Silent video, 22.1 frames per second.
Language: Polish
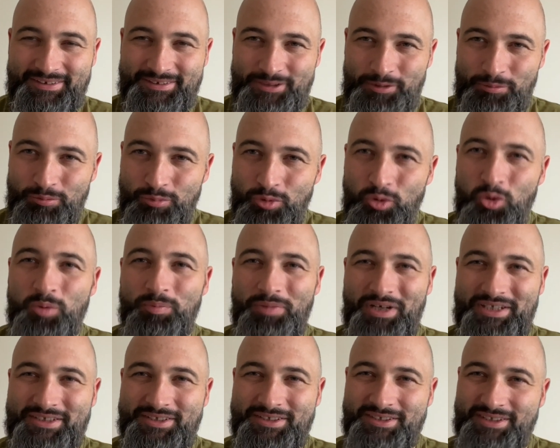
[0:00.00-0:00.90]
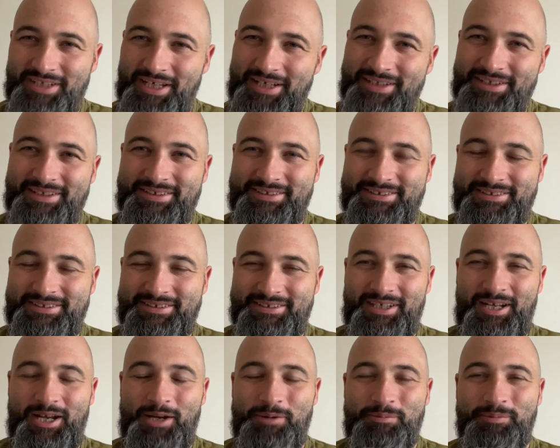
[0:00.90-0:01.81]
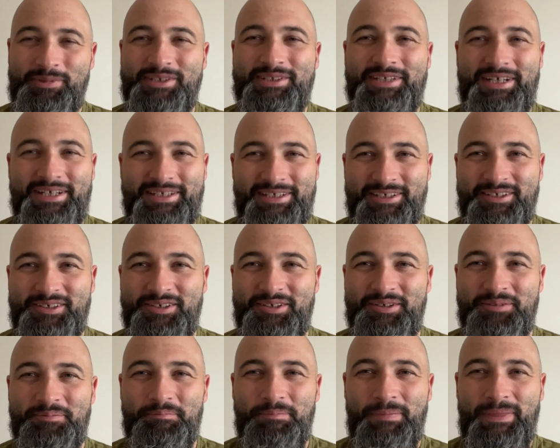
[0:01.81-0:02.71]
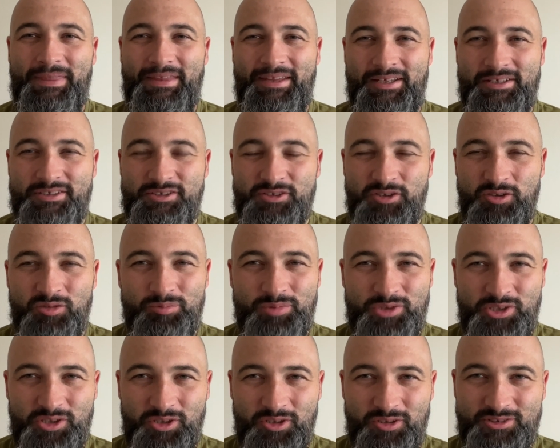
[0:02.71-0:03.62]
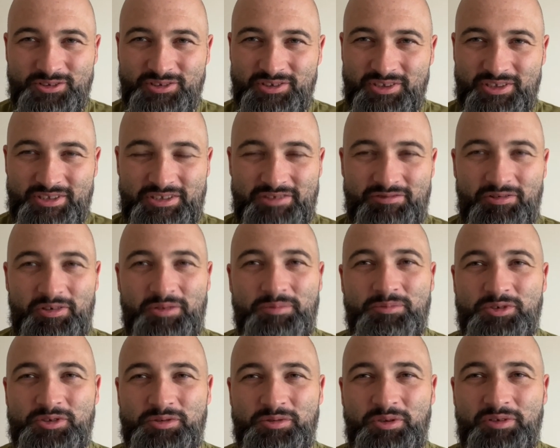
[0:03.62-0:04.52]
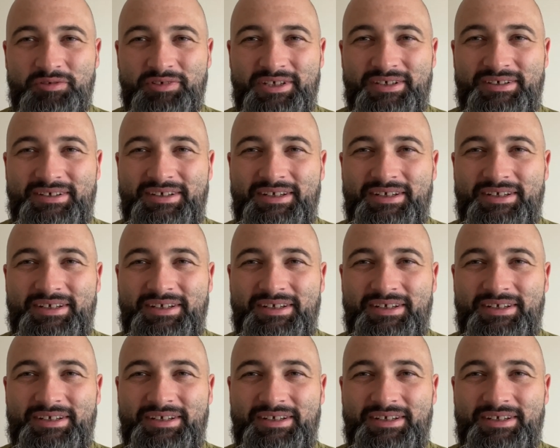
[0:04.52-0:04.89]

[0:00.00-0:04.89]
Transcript: że Bóg patrzy na nas, a my na Niego, że On przychodzi na nas w swoim słowie.